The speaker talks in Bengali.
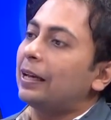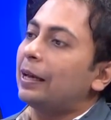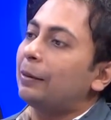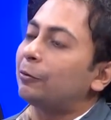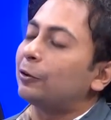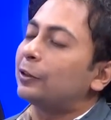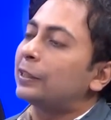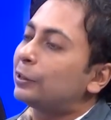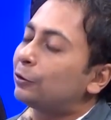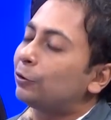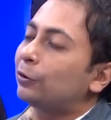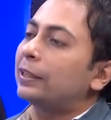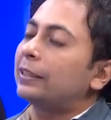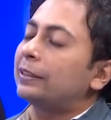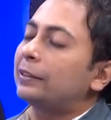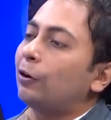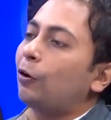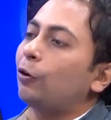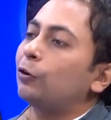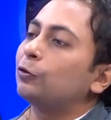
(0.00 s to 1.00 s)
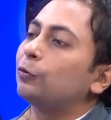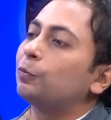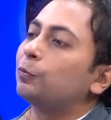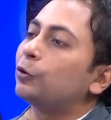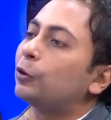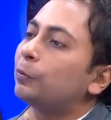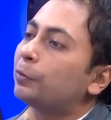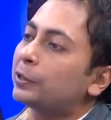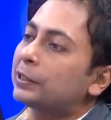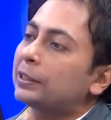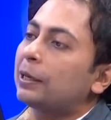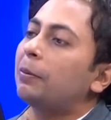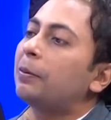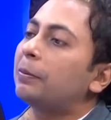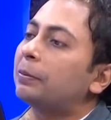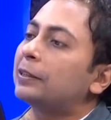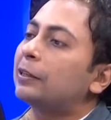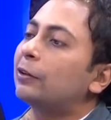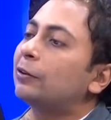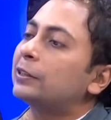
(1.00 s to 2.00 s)
এবং কিছু ক্ষেত্রে হয়তো পুরোপুরি
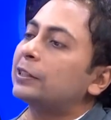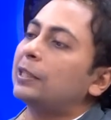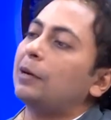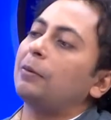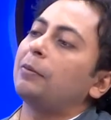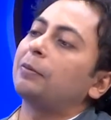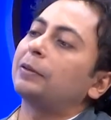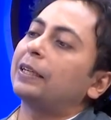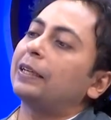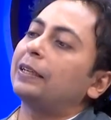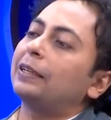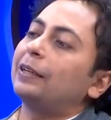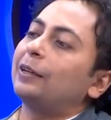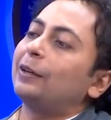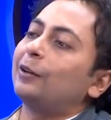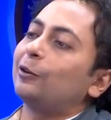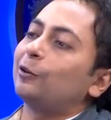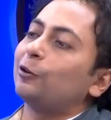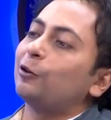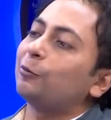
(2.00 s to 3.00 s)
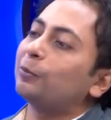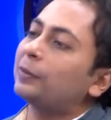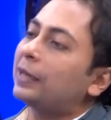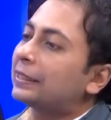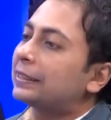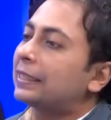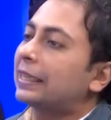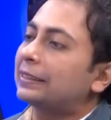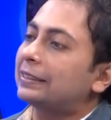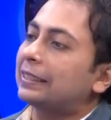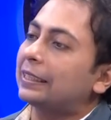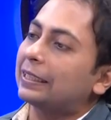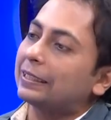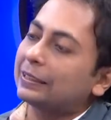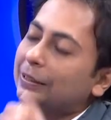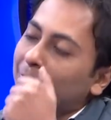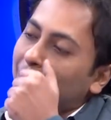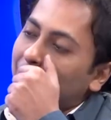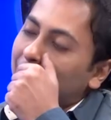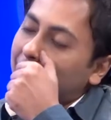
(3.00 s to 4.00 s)
স্বাভাবিক না হলে স্বাভাবিকের খুব কাছাকাছি একটা
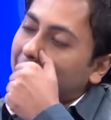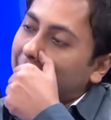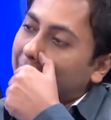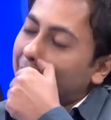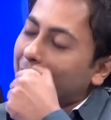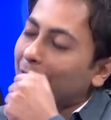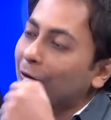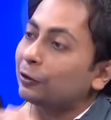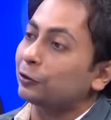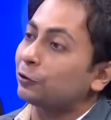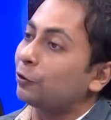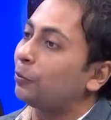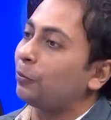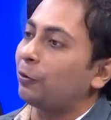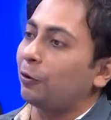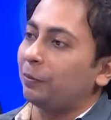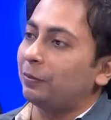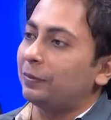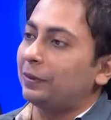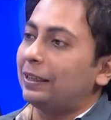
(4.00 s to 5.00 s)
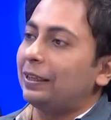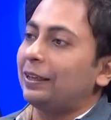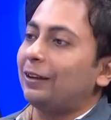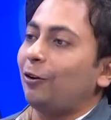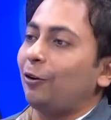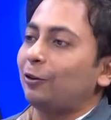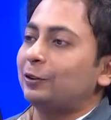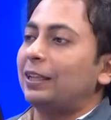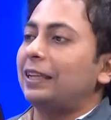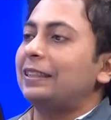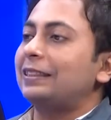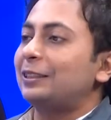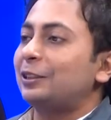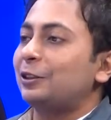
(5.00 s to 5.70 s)
জীবন লিড করা সম্ভব অর্থাৎ